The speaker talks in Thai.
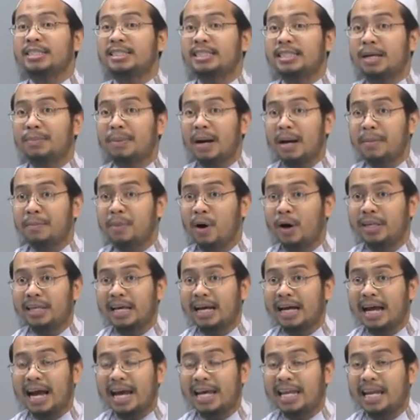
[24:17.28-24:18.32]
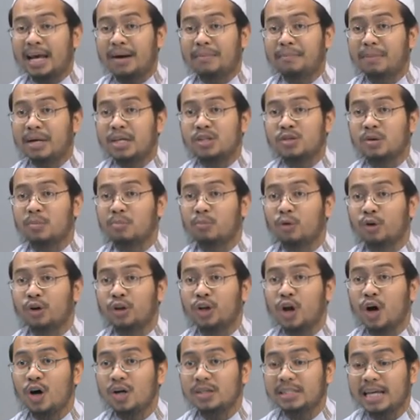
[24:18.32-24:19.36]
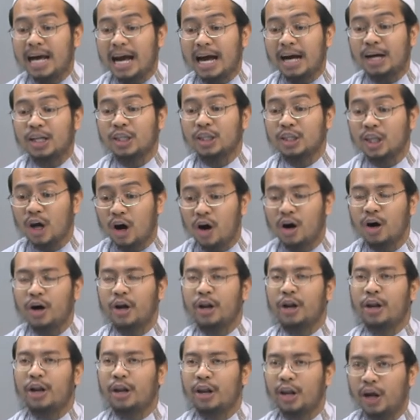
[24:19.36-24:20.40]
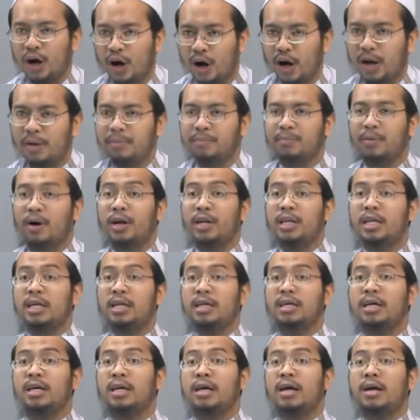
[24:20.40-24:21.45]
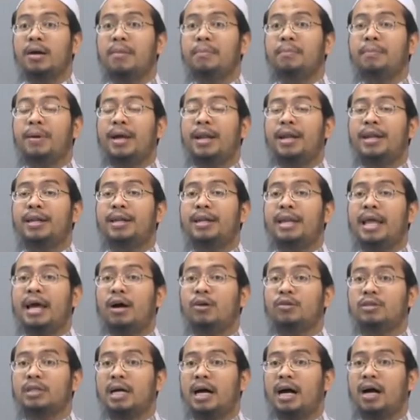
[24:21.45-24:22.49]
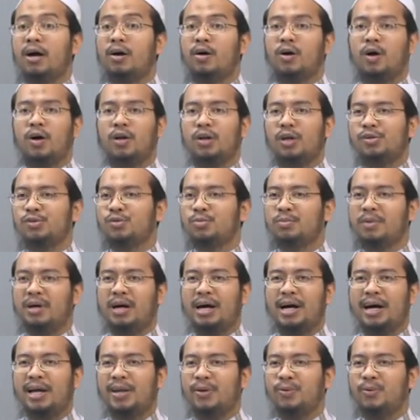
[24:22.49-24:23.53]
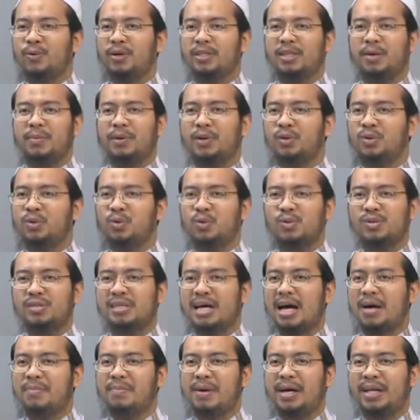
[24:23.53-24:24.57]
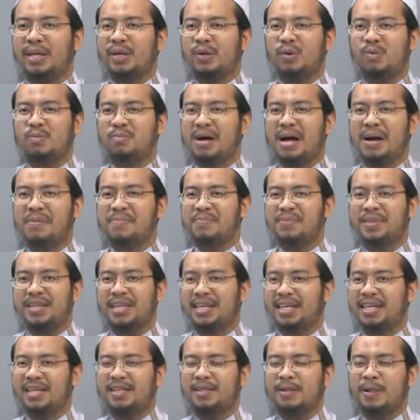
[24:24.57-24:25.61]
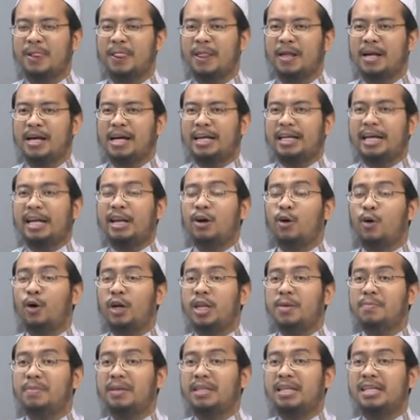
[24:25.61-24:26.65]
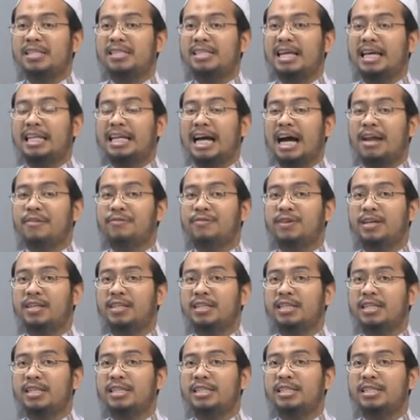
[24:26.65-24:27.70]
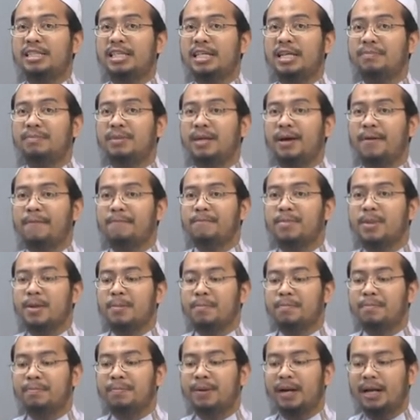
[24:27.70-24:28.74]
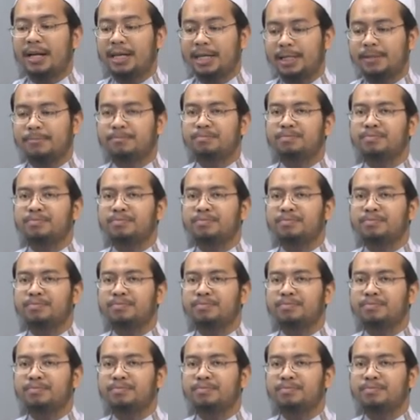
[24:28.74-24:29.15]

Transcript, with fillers: จะพักผ่อนยังไงเนี่ยไม่สมบูรณ์นอกจากต้องนอน เพราะนี่เป็นแนวทางของลอสุบหานหัวแต่มนุษย์ถูกสร้างมาในรูปแบบนี้และคนที่ปฏิเสธการฟื้นคืนชีพเนี่ยประหนึ่ง